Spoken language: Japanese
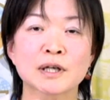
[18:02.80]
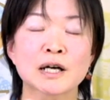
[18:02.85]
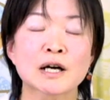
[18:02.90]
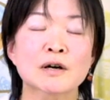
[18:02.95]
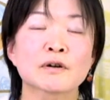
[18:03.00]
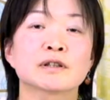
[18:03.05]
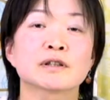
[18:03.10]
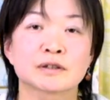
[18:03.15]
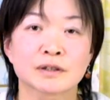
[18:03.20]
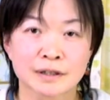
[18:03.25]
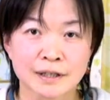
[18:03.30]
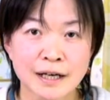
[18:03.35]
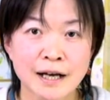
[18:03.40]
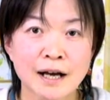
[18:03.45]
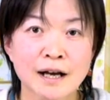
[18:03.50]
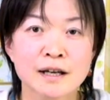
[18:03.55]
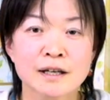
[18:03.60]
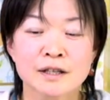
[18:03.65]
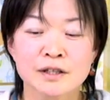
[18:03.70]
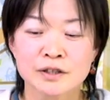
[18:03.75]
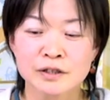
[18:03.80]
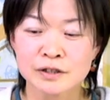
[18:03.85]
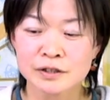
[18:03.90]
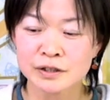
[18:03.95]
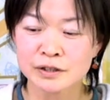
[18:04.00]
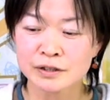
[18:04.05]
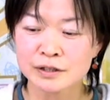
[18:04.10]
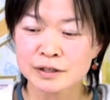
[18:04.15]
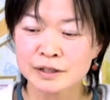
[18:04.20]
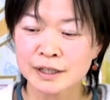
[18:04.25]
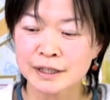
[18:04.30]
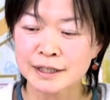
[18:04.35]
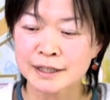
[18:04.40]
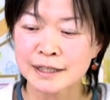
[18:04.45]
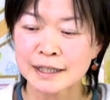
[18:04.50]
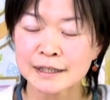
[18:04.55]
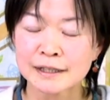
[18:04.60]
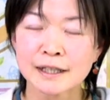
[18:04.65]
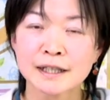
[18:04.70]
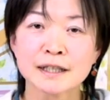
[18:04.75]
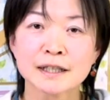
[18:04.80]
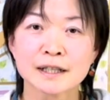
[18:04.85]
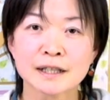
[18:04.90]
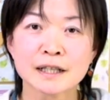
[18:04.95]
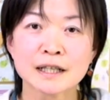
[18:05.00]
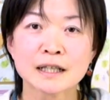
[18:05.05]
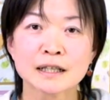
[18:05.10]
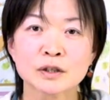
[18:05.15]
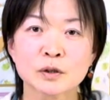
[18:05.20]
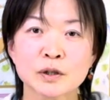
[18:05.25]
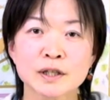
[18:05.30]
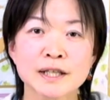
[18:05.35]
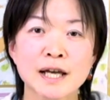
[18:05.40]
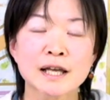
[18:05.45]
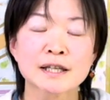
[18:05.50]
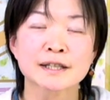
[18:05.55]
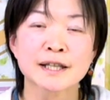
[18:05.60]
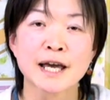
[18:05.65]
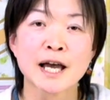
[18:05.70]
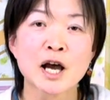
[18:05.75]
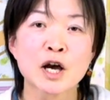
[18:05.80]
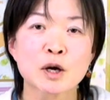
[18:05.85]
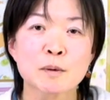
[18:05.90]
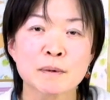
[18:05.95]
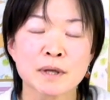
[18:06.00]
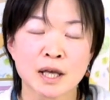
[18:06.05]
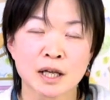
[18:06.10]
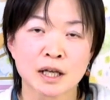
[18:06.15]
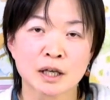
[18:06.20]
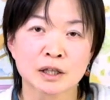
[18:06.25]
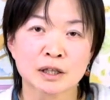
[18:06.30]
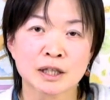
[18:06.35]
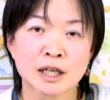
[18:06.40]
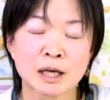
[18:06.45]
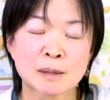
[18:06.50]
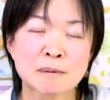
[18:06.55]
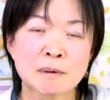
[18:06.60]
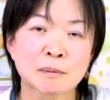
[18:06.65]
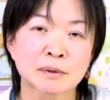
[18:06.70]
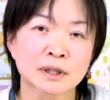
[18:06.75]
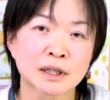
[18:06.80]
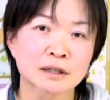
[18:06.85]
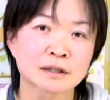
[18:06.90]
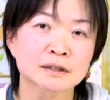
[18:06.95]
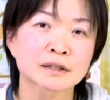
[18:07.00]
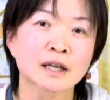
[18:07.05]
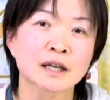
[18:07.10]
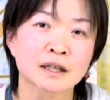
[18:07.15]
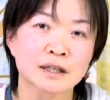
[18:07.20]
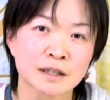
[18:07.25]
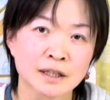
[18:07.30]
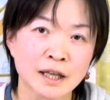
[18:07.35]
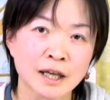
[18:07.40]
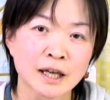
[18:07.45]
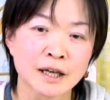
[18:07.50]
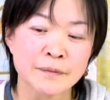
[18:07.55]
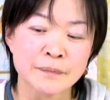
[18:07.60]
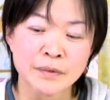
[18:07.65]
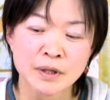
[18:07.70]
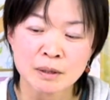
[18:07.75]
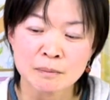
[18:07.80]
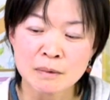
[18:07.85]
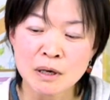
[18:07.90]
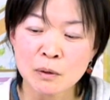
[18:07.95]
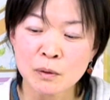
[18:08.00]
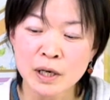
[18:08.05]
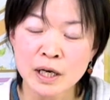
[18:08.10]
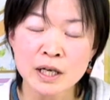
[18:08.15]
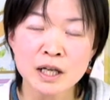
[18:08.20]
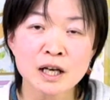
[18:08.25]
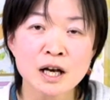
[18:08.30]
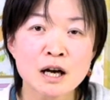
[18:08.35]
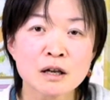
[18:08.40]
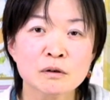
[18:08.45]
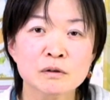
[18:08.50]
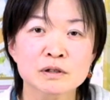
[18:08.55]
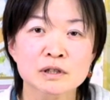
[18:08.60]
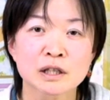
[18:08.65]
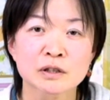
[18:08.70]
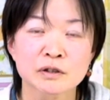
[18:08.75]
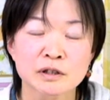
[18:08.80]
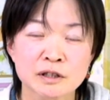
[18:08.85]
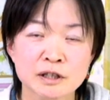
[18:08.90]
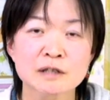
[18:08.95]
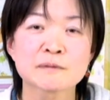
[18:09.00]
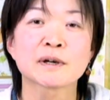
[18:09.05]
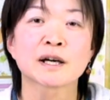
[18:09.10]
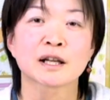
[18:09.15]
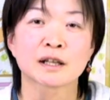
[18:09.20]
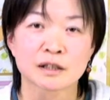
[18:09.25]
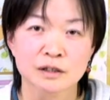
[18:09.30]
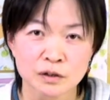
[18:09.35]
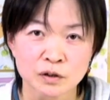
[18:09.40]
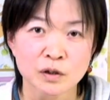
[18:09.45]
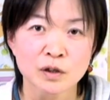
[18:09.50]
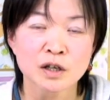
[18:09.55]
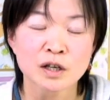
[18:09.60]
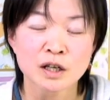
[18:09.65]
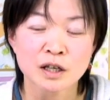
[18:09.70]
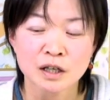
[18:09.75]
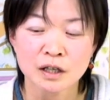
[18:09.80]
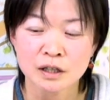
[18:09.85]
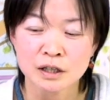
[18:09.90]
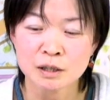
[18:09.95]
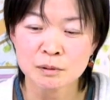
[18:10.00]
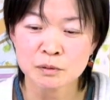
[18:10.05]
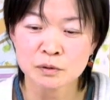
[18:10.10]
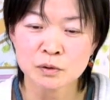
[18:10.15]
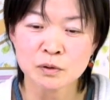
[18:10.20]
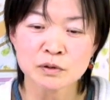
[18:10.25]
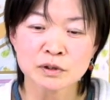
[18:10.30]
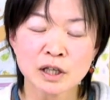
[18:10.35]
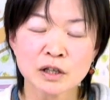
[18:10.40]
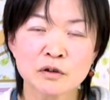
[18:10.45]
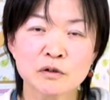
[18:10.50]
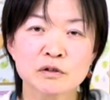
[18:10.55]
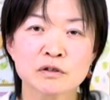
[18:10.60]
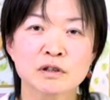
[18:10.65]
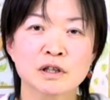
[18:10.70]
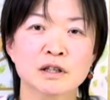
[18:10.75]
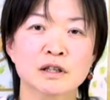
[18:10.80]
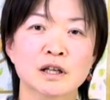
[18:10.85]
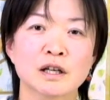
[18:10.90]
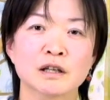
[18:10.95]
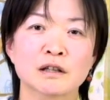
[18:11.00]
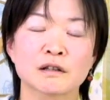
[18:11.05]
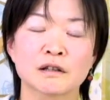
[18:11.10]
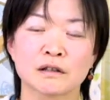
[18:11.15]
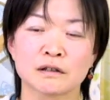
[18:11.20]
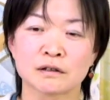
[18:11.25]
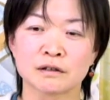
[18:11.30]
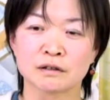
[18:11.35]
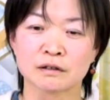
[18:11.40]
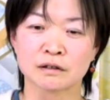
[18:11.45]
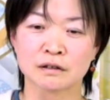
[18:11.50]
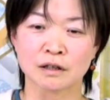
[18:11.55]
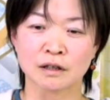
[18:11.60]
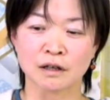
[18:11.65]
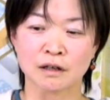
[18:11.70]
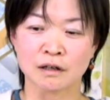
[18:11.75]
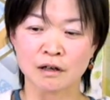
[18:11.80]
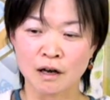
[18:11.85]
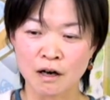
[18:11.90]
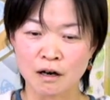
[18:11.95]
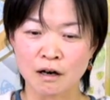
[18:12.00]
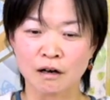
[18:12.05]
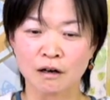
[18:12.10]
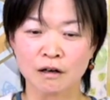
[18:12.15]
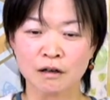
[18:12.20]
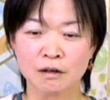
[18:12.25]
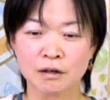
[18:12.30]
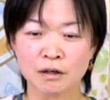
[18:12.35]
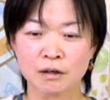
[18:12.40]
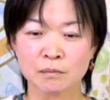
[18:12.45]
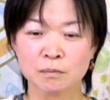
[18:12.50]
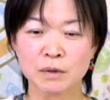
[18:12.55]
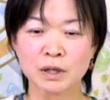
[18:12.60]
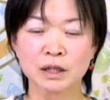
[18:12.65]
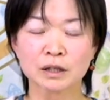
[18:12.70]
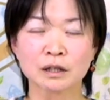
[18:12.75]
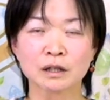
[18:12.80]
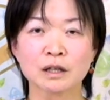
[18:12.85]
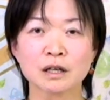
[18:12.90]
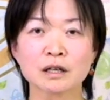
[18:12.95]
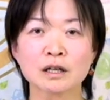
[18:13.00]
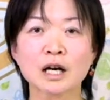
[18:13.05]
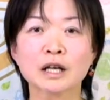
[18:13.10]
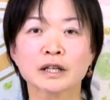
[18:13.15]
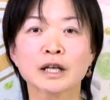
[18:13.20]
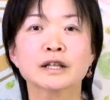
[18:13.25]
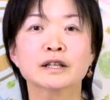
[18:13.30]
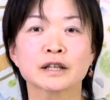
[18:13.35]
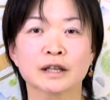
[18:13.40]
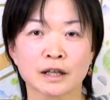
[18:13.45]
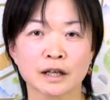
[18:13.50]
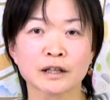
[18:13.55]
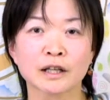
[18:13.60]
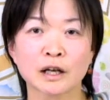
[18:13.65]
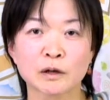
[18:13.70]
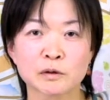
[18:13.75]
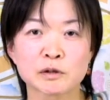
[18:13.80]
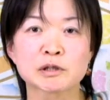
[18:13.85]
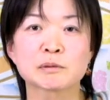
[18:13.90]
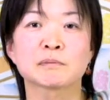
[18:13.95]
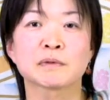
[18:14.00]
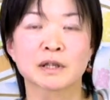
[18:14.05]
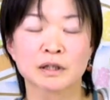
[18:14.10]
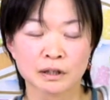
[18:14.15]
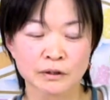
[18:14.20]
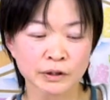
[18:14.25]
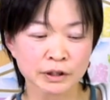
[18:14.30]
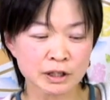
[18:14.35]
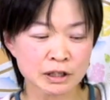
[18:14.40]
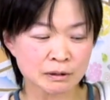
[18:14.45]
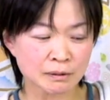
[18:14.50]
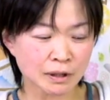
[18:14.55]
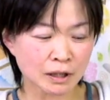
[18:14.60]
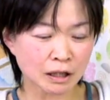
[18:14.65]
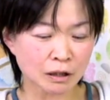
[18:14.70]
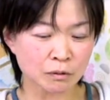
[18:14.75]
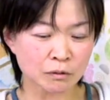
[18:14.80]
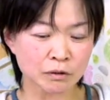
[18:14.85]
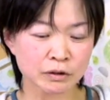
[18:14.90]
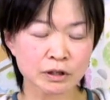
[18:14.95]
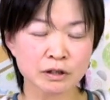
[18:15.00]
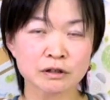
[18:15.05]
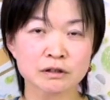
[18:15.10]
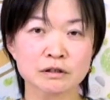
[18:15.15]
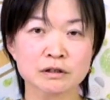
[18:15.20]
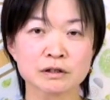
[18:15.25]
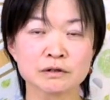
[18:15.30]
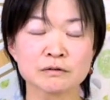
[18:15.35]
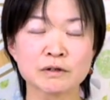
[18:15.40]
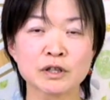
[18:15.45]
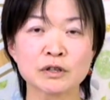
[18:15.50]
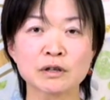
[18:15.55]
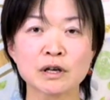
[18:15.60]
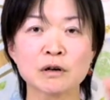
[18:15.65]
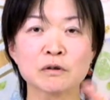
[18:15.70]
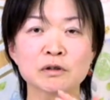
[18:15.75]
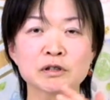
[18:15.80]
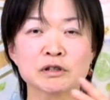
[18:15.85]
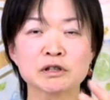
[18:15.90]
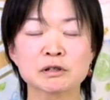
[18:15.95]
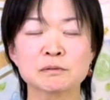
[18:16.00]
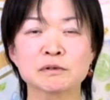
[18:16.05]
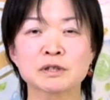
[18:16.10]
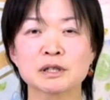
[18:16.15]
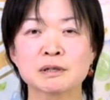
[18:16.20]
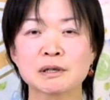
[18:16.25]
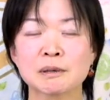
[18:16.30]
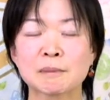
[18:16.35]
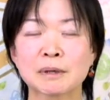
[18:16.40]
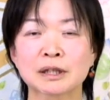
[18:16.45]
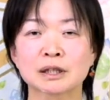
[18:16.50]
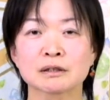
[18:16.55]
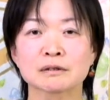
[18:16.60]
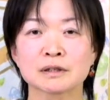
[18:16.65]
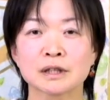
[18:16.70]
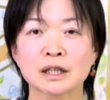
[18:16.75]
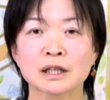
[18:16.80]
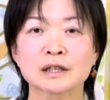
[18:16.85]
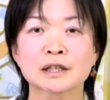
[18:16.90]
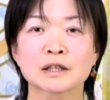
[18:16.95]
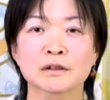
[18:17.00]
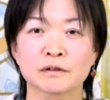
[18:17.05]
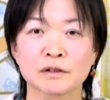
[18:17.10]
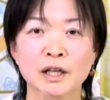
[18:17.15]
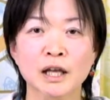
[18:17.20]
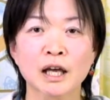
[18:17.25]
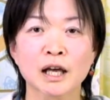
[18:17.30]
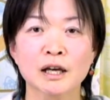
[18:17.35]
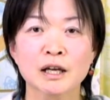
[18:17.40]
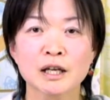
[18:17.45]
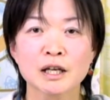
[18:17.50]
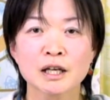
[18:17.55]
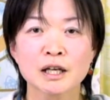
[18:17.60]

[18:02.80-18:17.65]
学校行くとか就職先がないからとりあえず大学みたいな仲間もたくさんいてまあお金があるお家はそれでいいわけですよでもそんな余裕がないかったらもう働かなきゃいけないお家もあって私は学校に上の学校に進む気が全くなかったので